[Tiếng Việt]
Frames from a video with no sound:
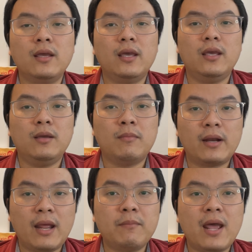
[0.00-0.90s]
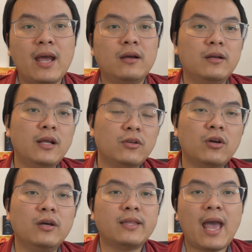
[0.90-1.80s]
Thì bạn đem ra người đưa
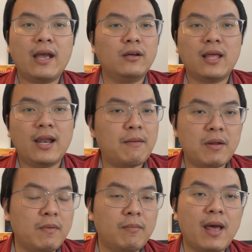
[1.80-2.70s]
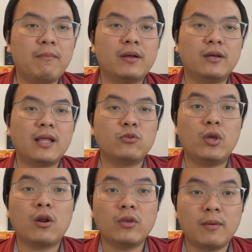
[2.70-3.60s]
cho người ta, người ta làm làm làm làm là người ta
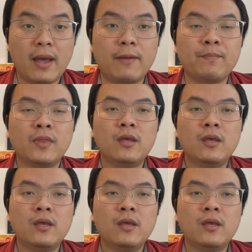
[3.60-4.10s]
chuyển đổi cho bạn.